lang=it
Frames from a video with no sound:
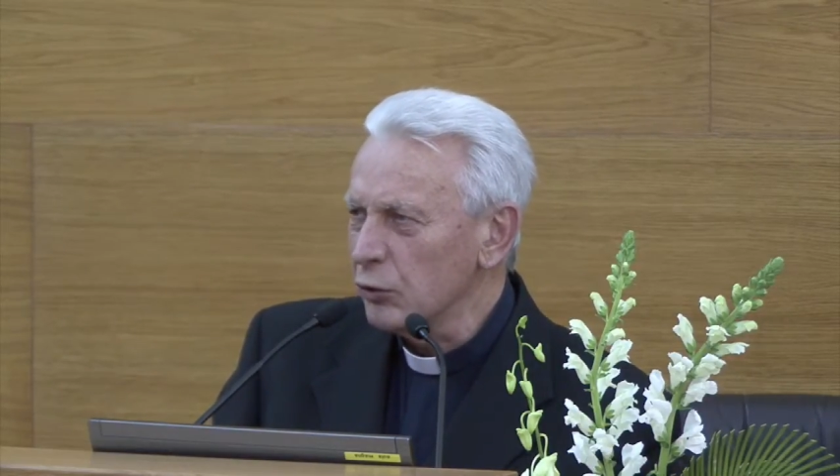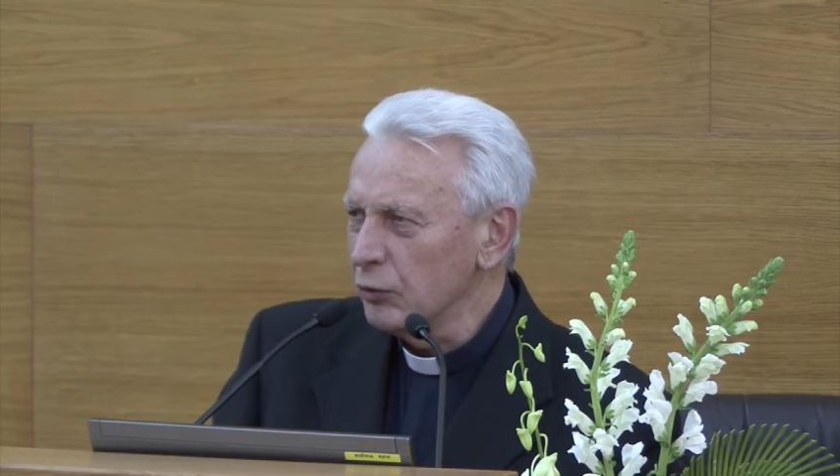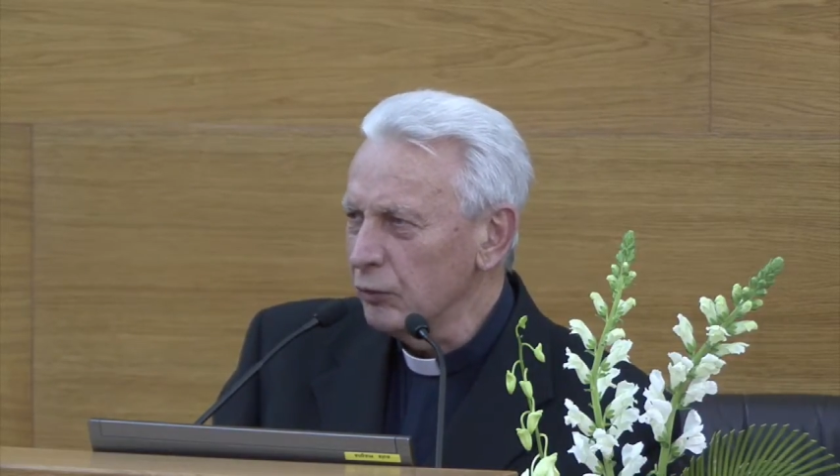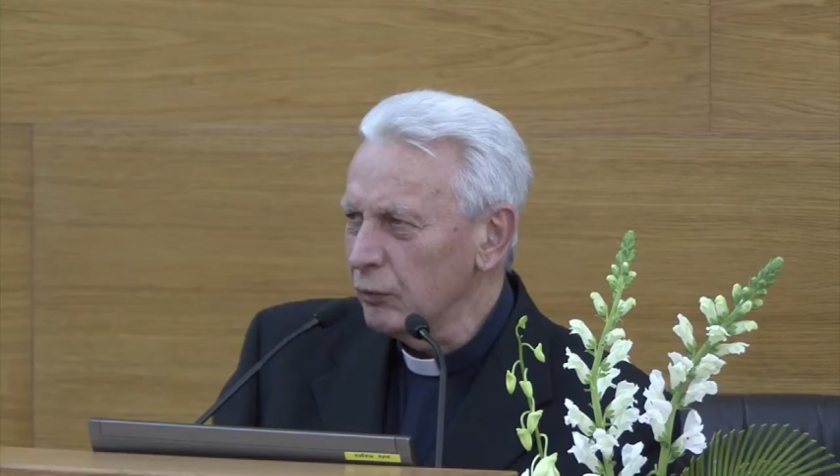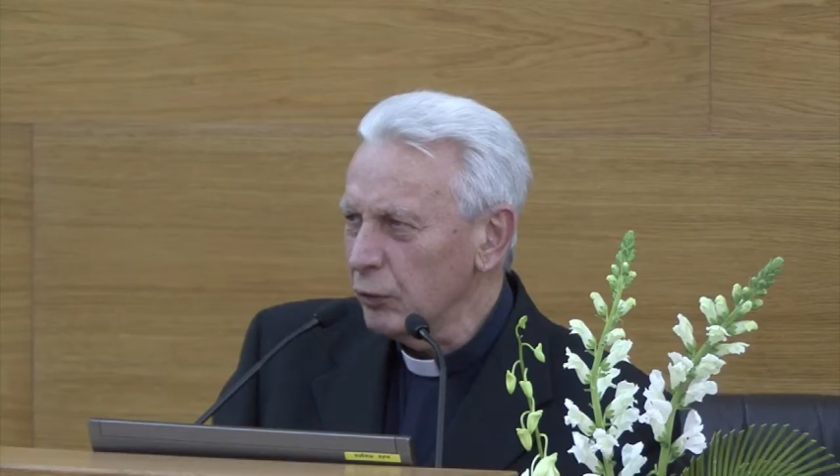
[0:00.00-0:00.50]

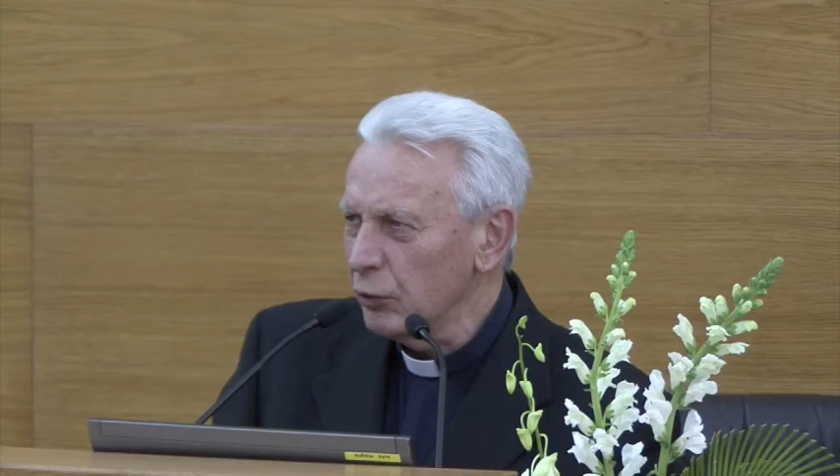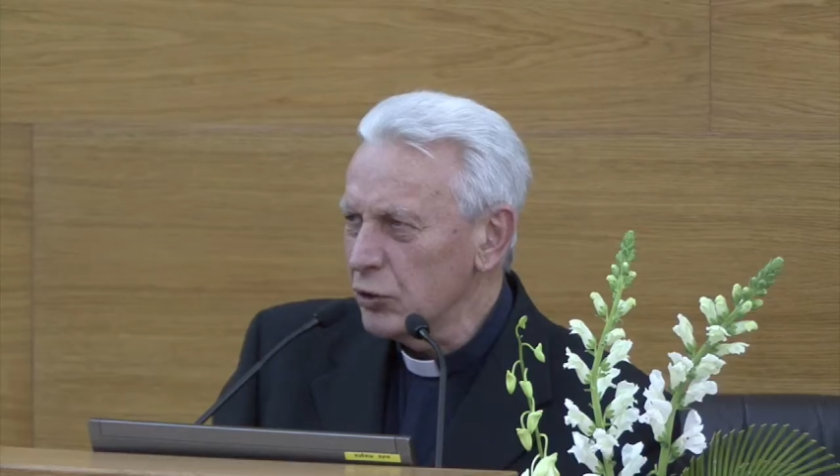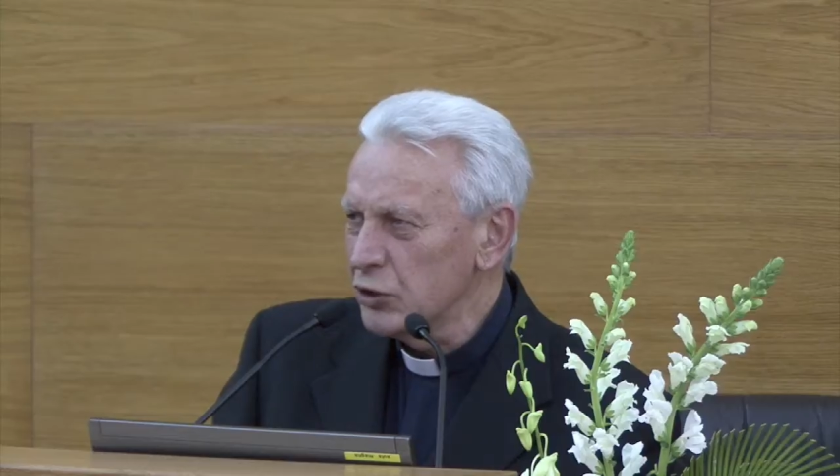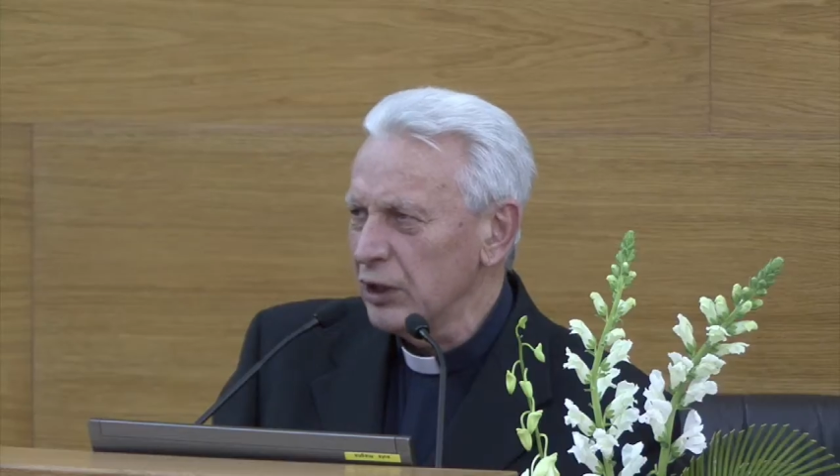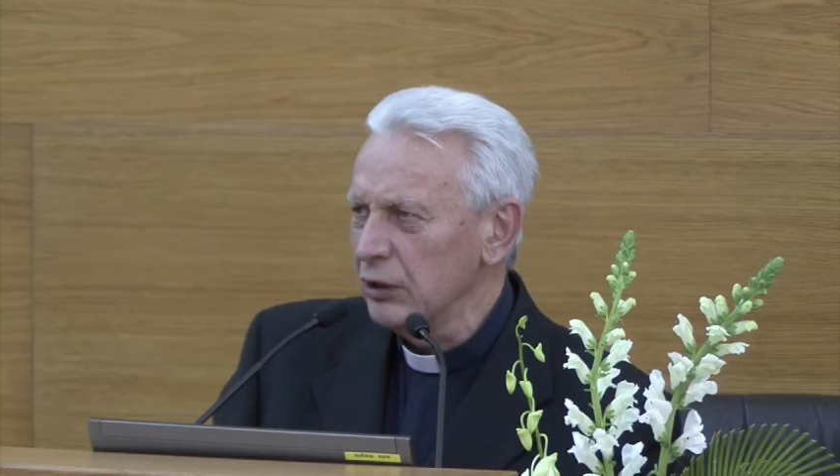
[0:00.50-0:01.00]

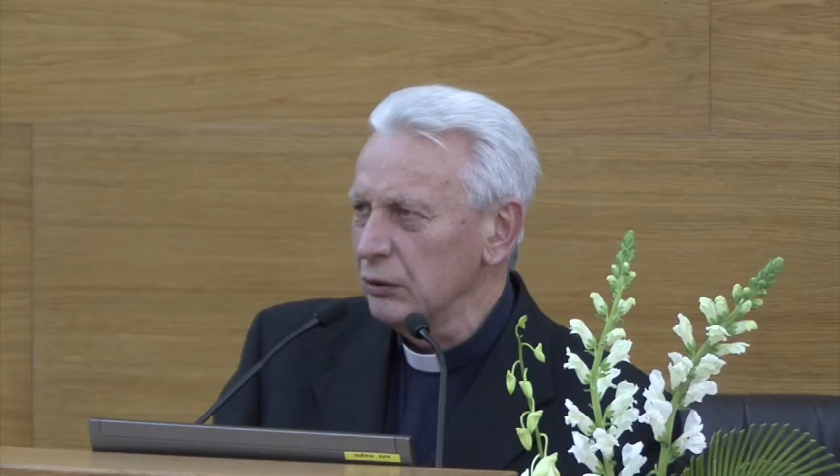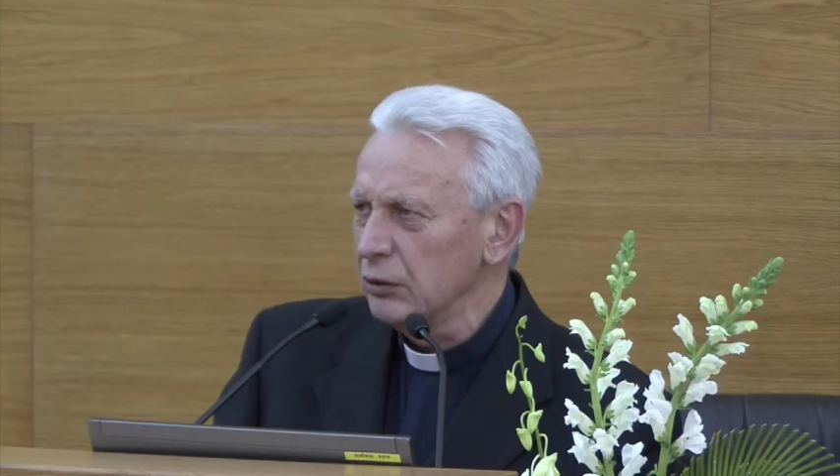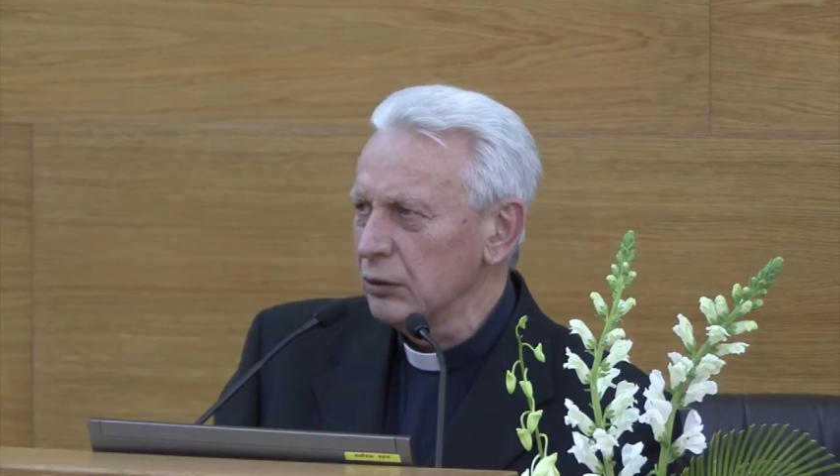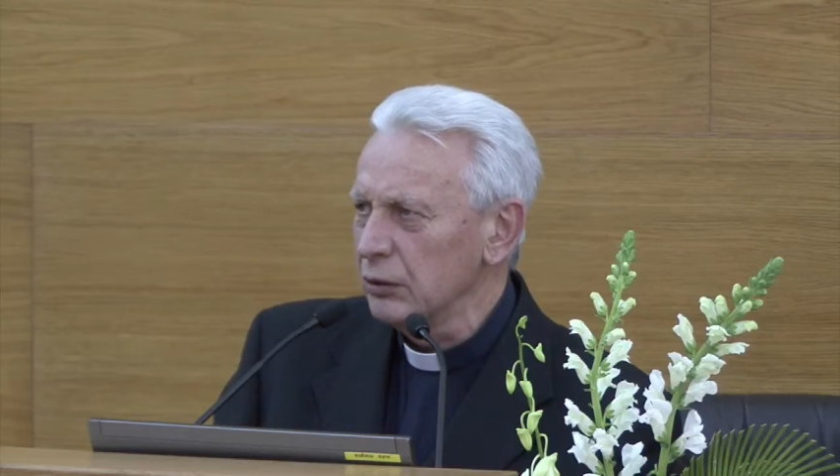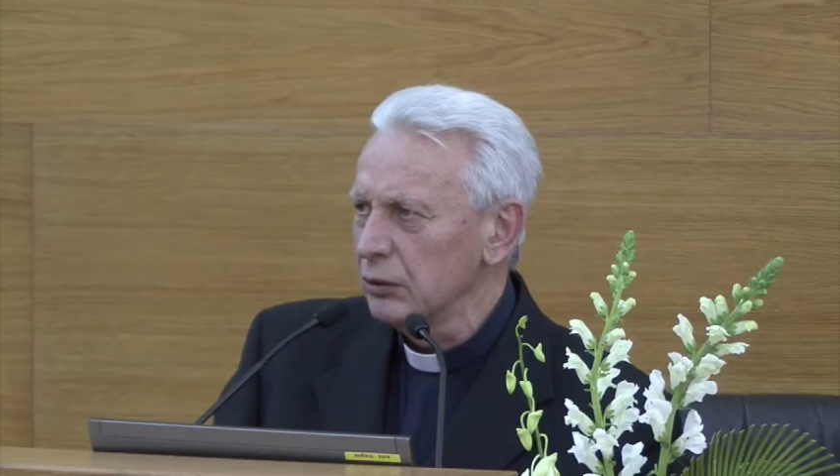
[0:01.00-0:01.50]

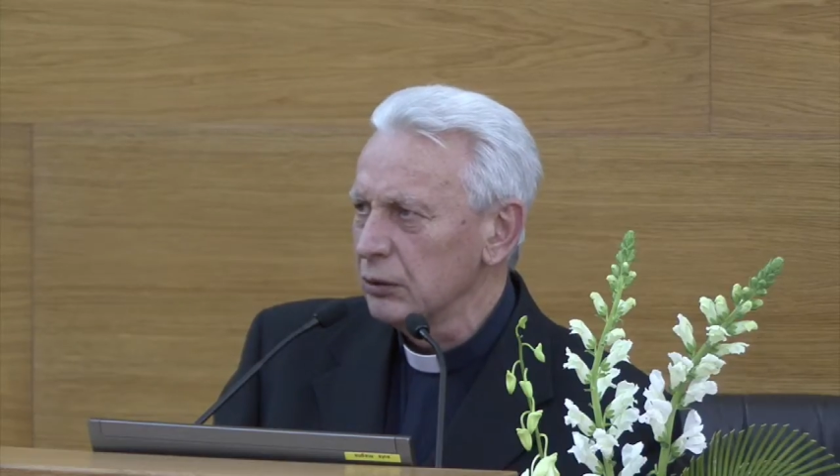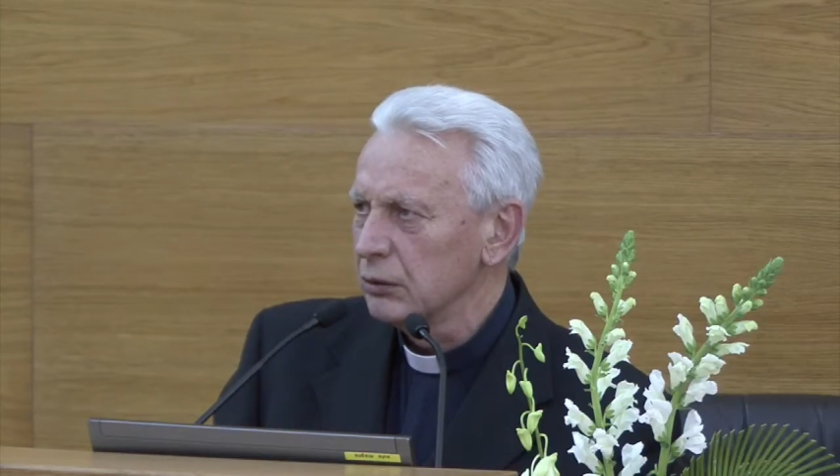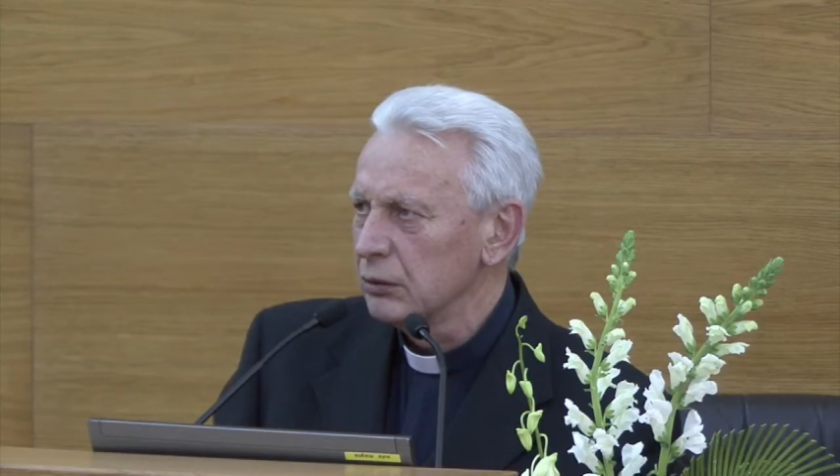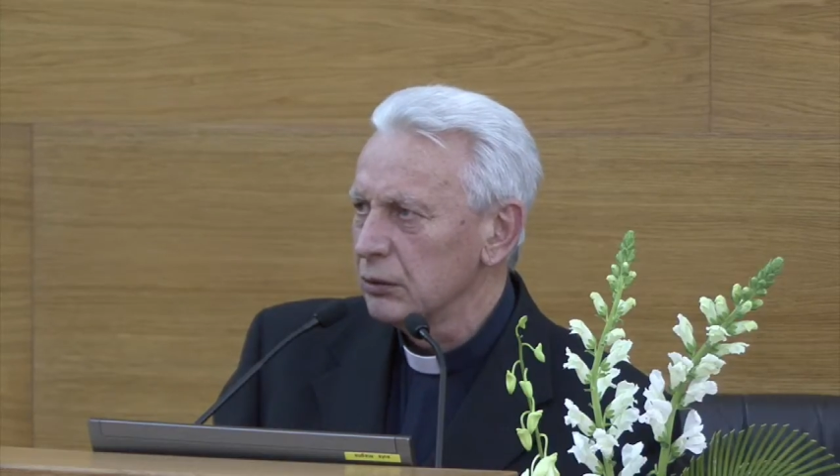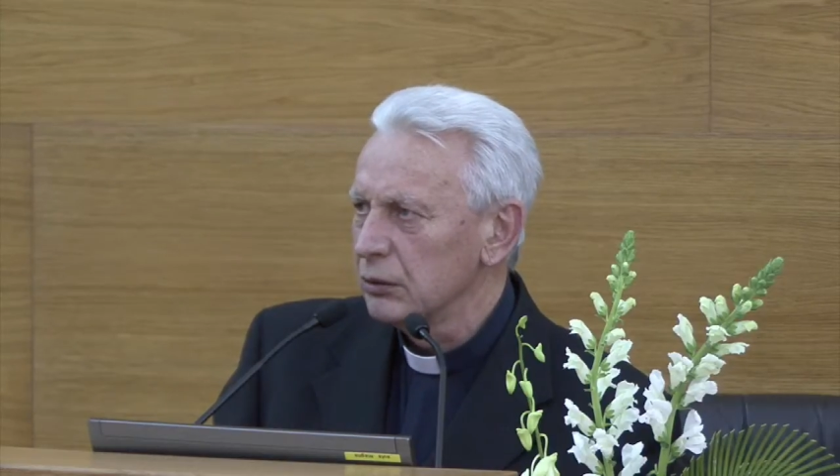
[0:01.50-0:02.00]

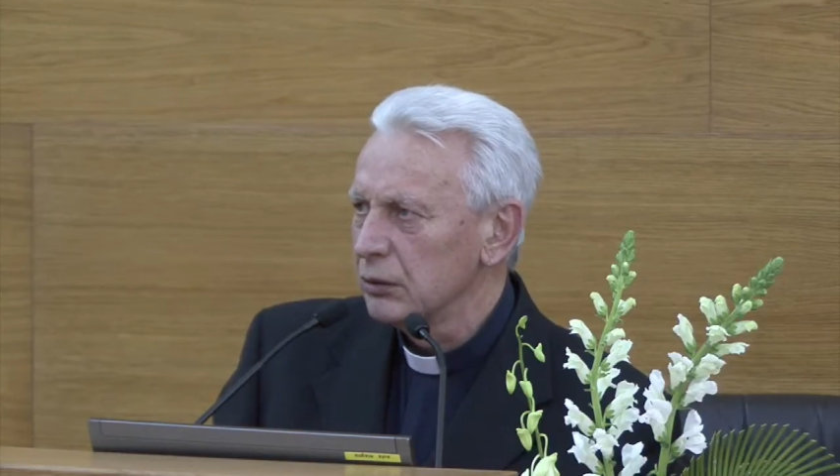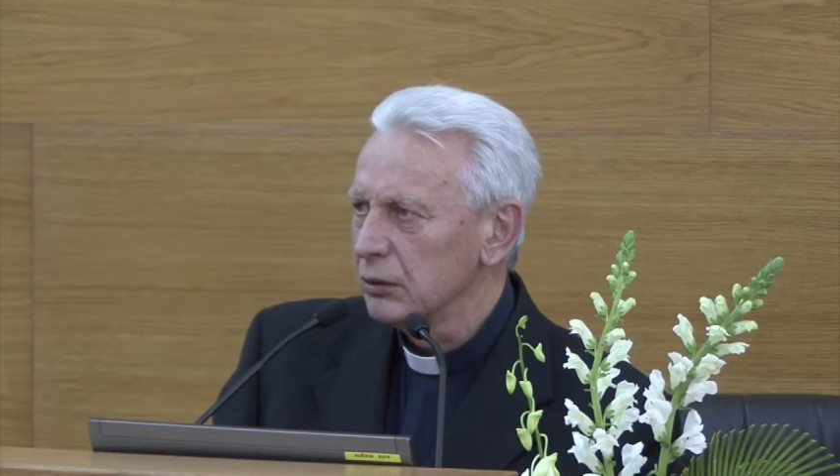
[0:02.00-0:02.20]
sconvolgendo